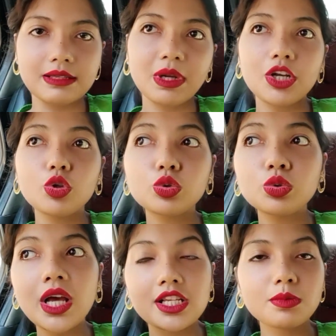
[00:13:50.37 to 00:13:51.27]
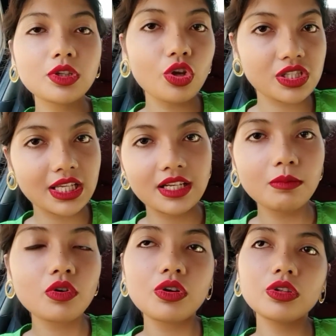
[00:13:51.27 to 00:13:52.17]
মানে নতুন আসবে দশ তারিখে
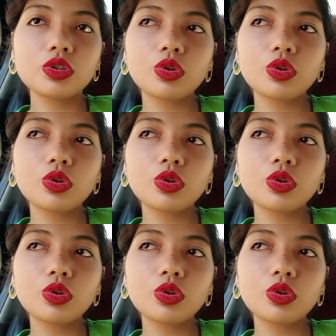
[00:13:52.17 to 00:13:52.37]
বললো তো